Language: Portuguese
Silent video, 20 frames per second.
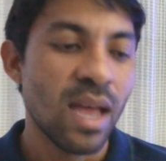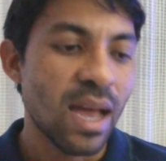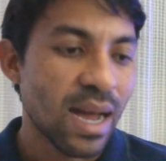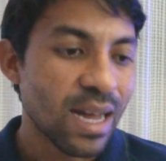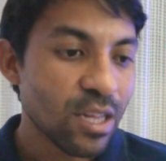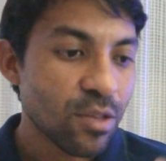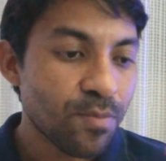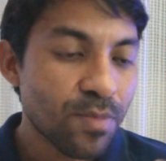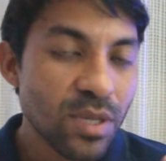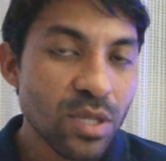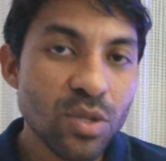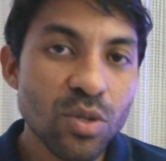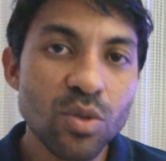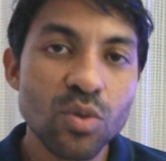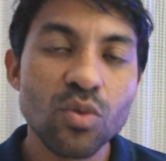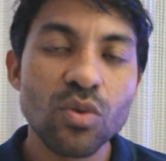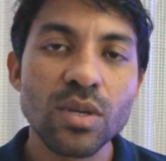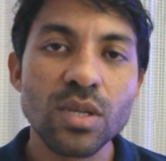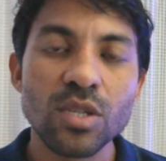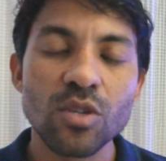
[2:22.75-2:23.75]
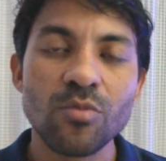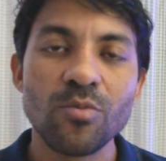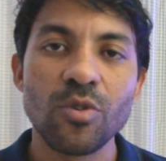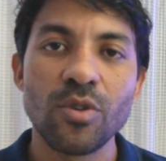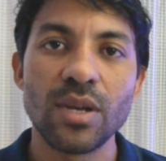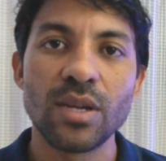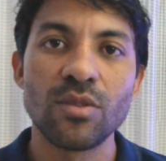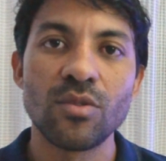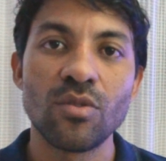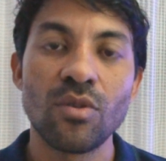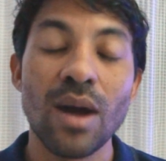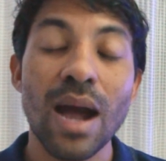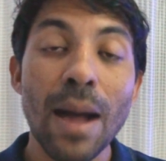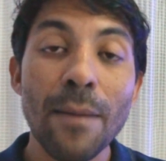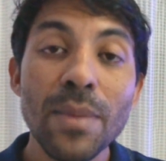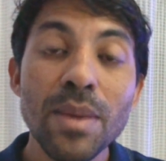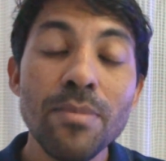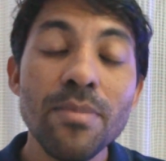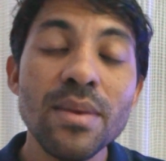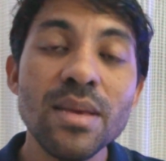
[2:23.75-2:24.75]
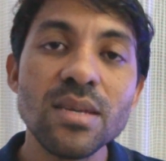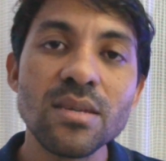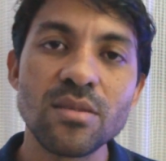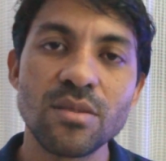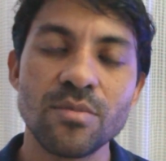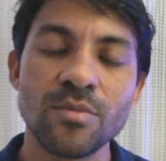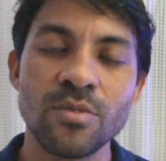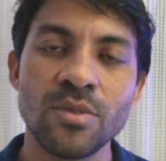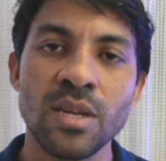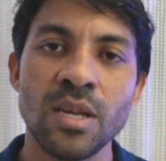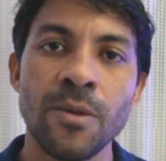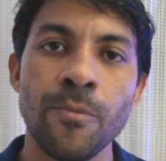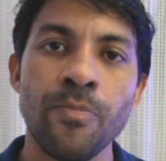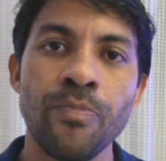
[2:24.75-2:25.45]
as pessoas ao meu redor, a mim mesmo